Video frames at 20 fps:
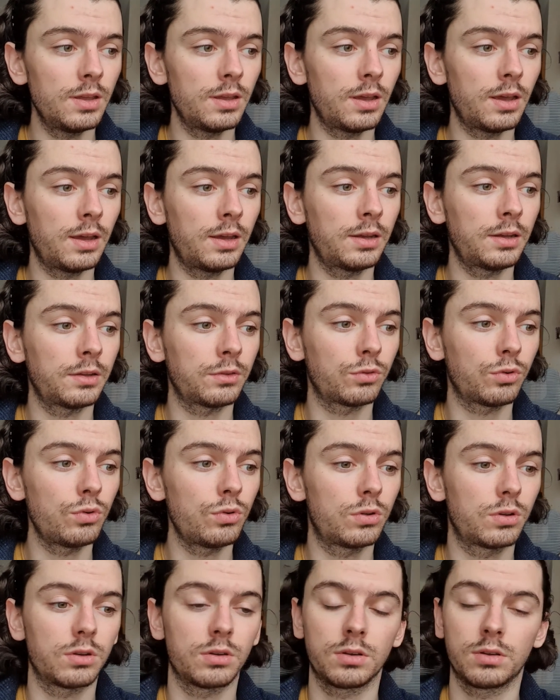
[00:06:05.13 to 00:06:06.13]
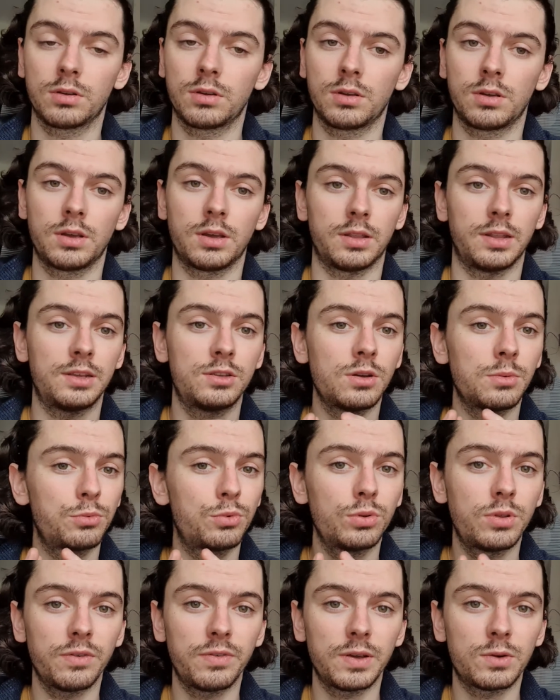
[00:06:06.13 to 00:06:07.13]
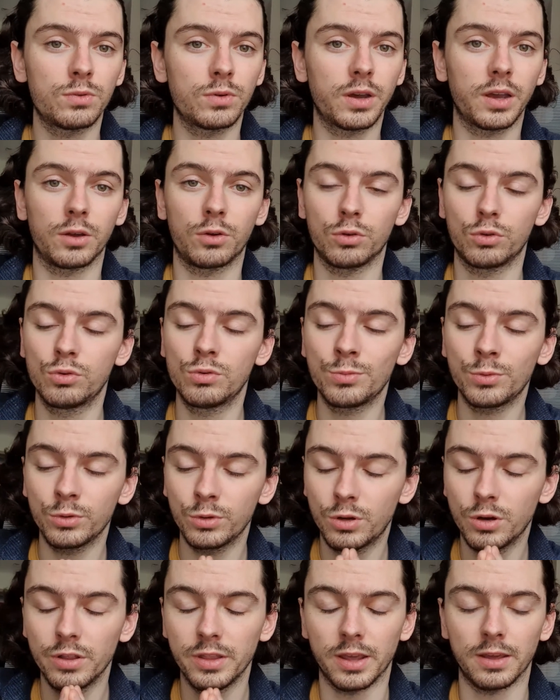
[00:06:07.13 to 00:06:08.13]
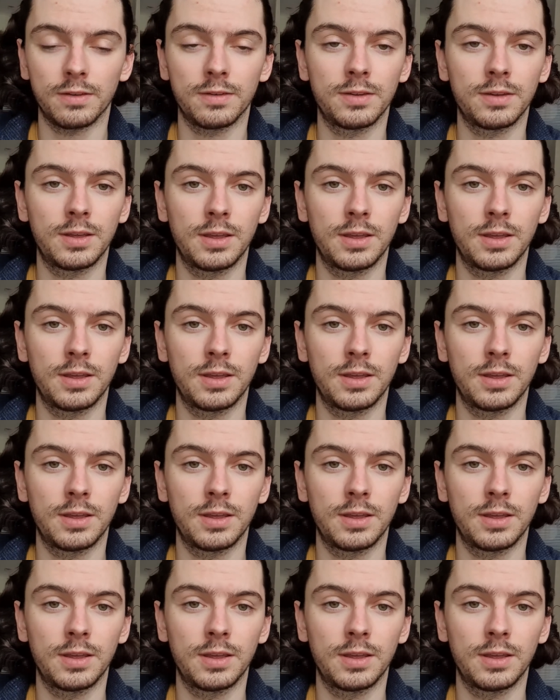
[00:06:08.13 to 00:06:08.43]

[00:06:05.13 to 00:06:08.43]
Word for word: Un truc, un exemple tout à fait concret que tout le monde connaît.